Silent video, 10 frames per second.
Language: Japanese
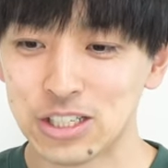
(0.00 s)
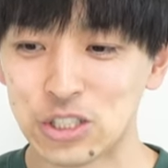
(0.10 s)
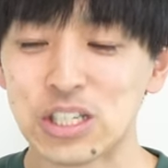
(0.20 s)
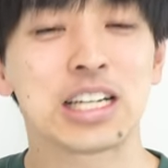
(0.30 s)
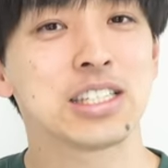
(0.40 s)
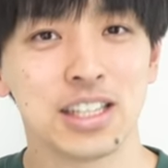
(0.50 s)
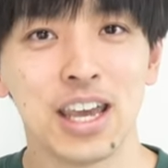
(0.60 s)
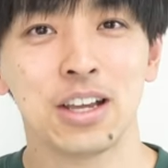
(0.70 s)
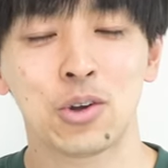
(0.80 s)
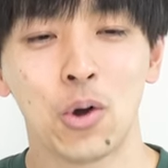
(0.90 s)
12月
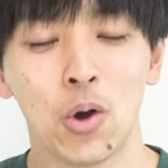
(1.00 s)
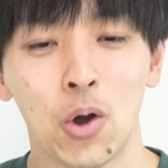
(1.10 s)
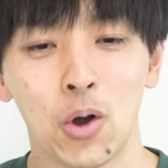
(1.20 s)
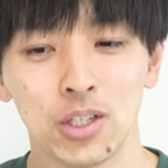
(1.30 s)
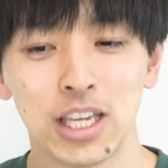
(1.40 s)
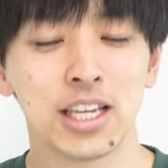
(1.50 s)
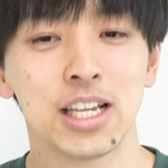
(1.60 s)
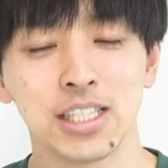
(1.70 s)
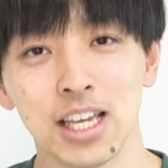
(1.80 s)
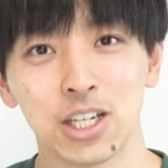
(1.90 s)
ね、こう、息切
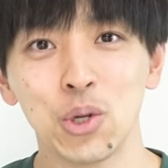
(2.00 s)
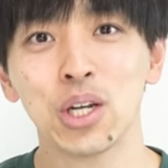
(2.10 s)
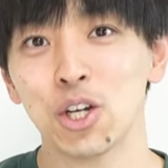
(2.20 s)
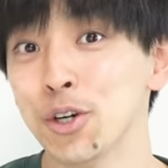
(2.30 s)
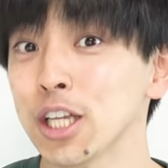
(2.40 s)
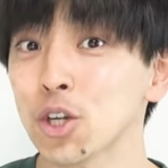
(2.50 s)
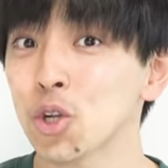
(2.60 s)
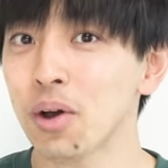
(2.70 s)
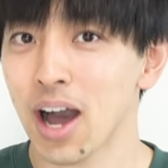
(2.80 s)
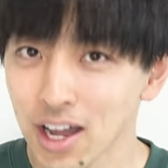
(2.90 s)
れしないかどうか不安なとこ
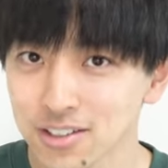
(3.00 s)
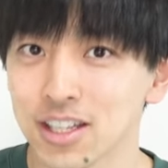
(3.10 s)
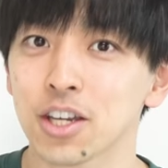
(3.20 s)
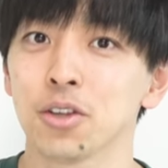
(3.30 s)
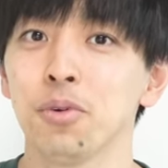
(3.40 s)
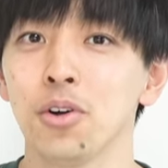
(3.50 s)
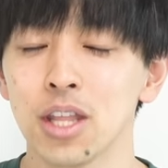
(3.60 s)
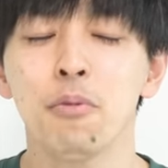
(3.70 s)
ろはあるんだけども、